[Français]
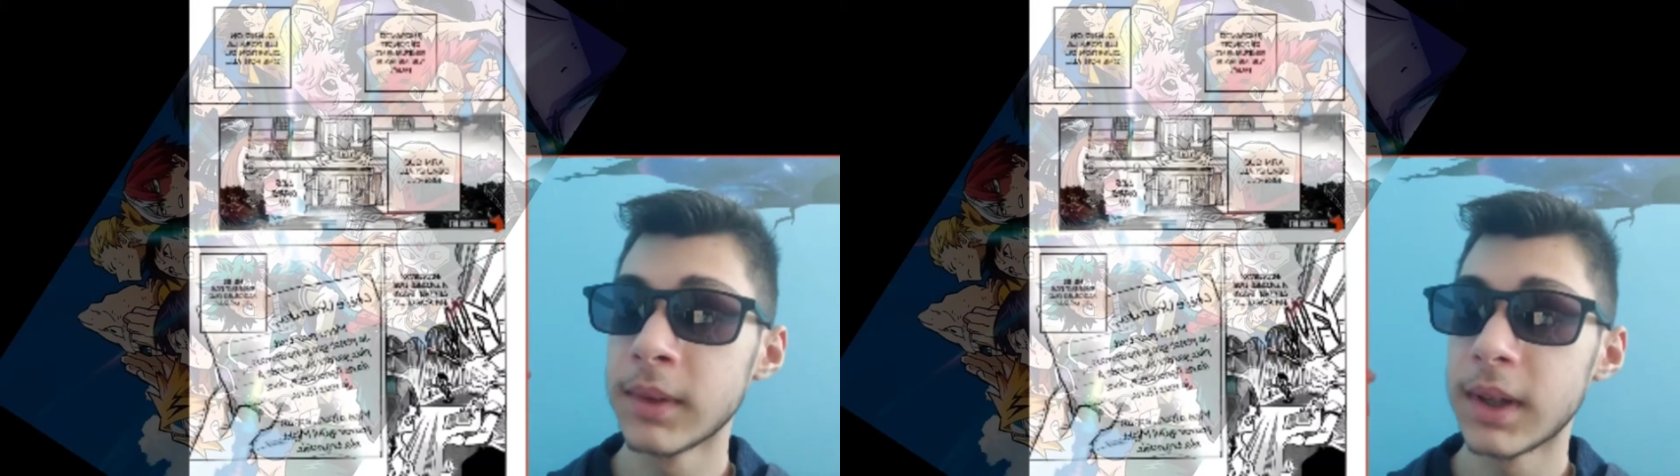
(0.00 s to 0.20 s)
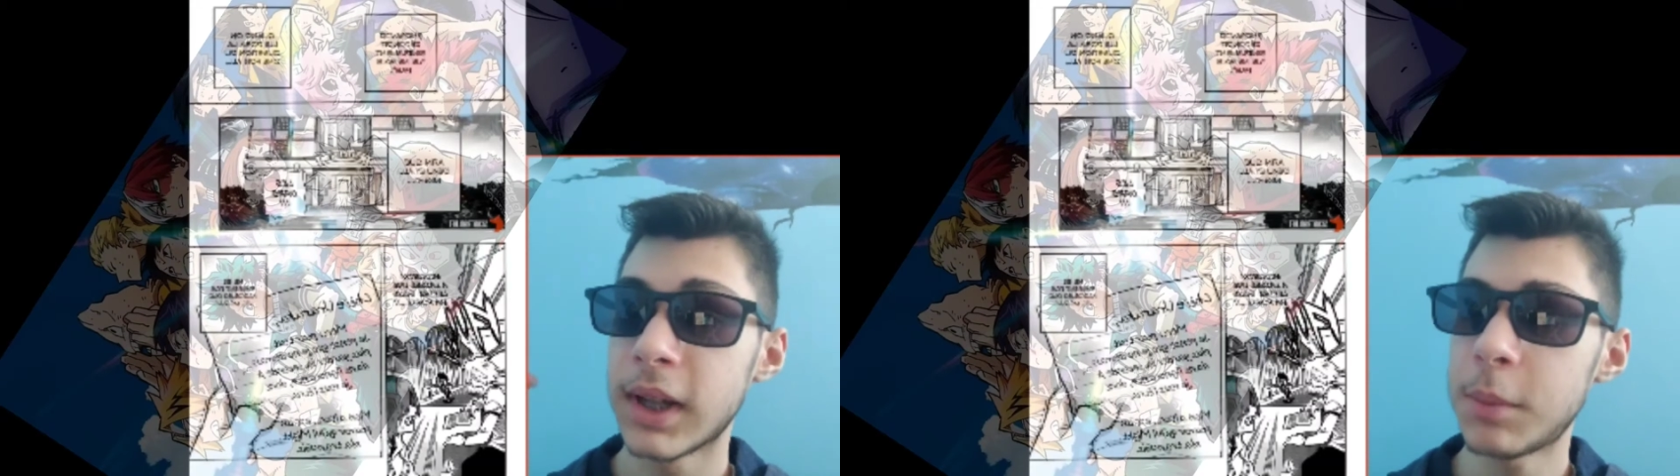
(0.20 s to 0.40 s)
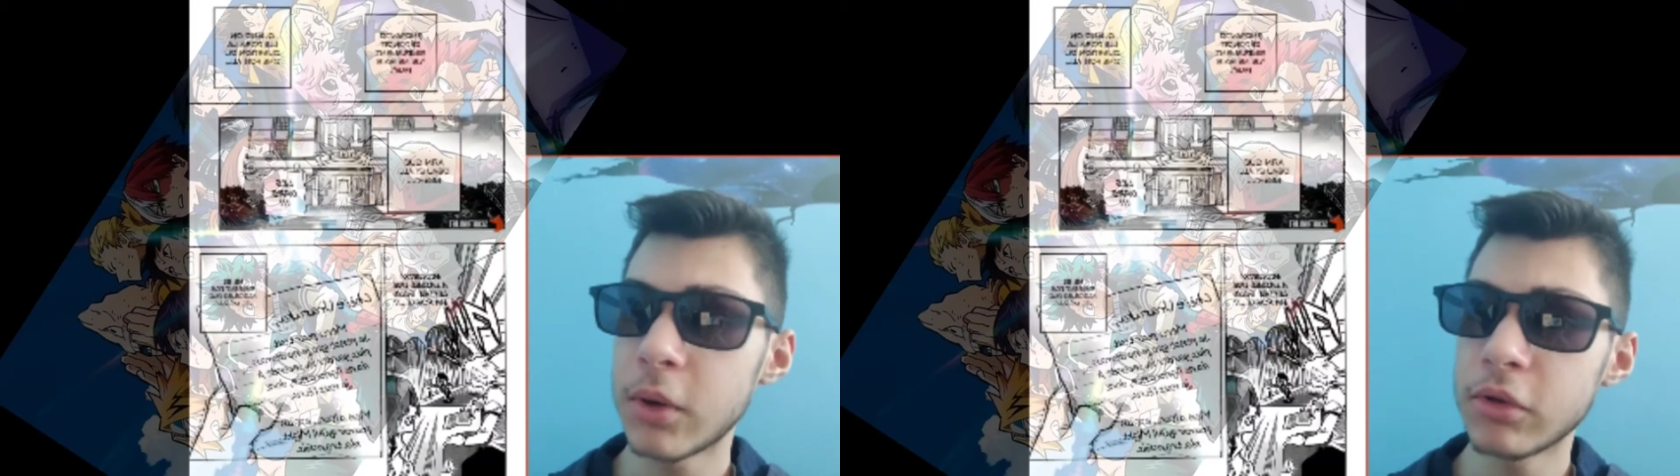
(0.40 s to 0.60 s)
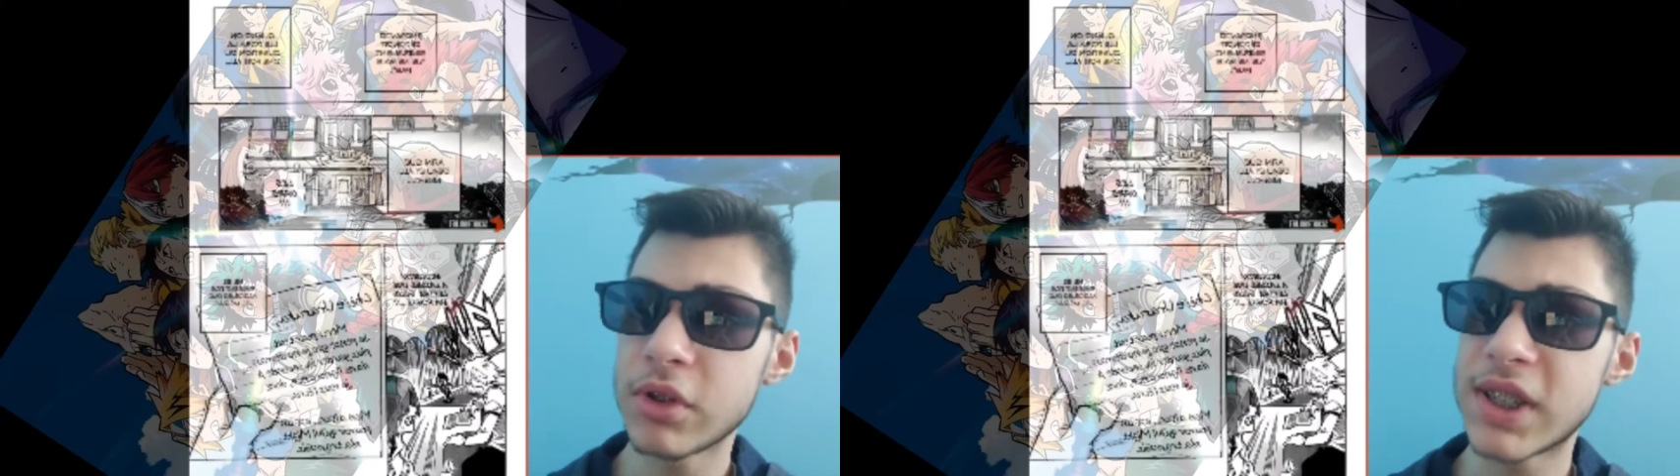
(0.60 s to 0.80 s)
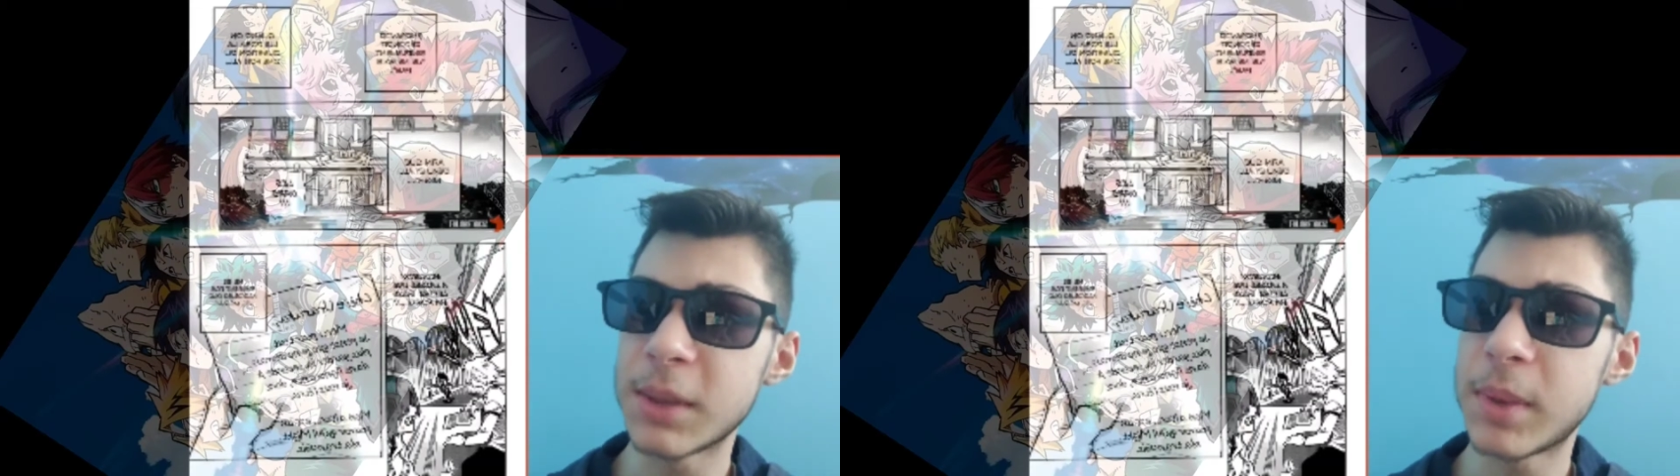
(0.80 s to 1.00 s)
Là, par contre, je
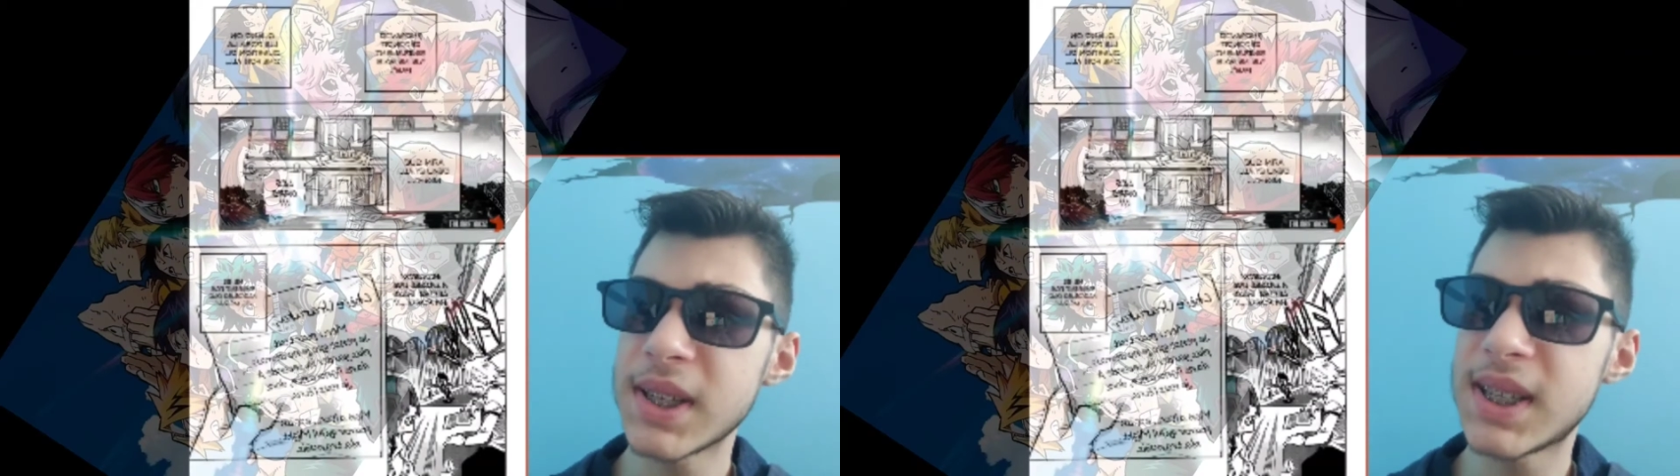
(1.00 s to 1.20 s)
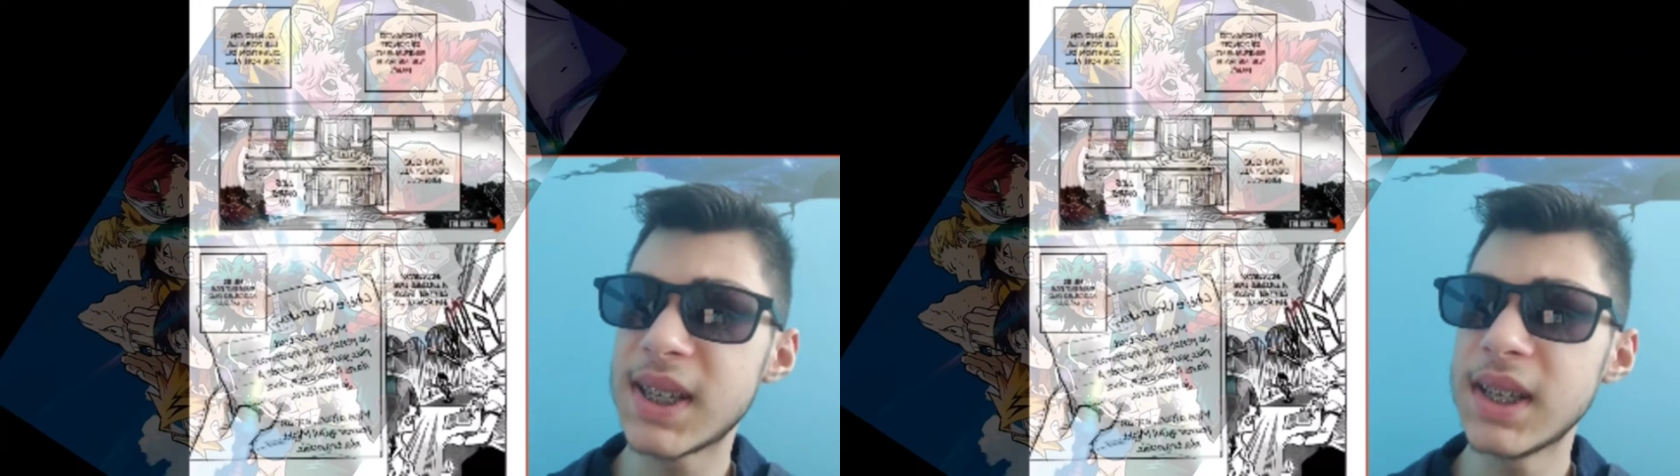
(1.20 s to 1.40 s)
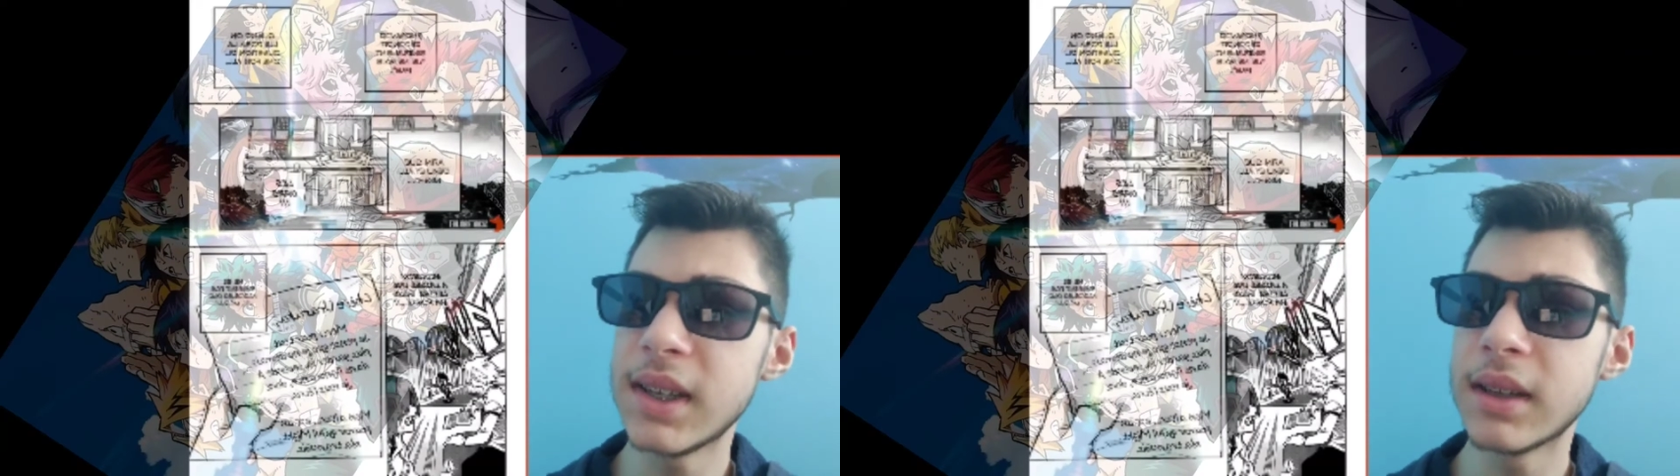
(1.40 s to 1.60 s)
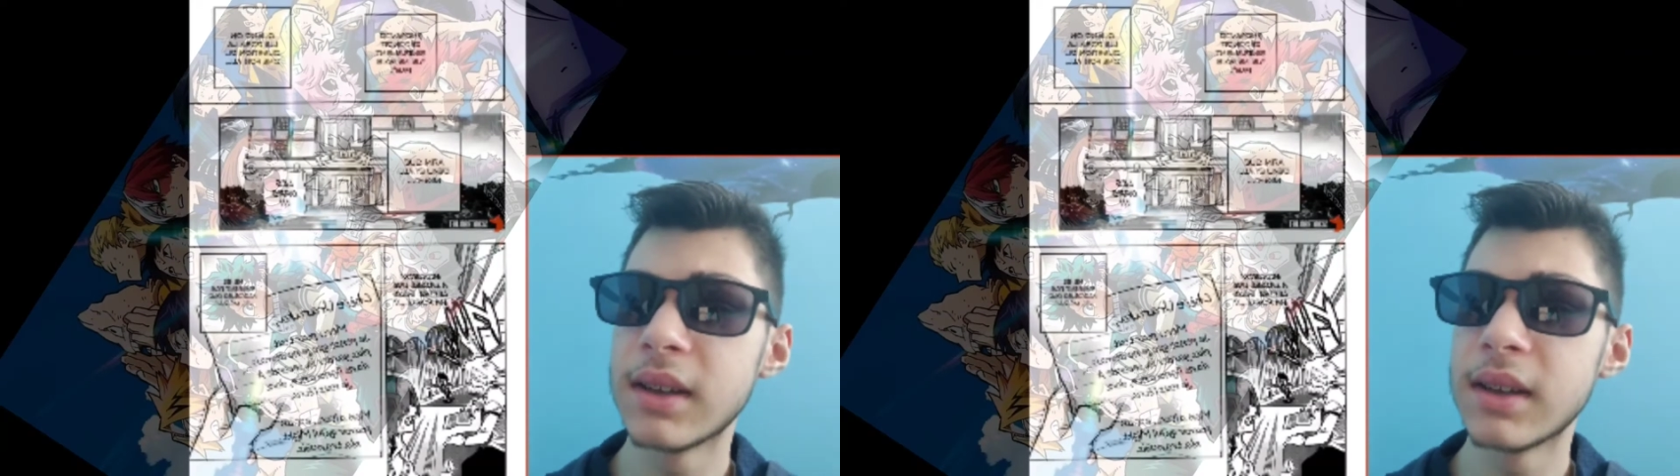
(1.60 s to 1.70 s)
sais pas si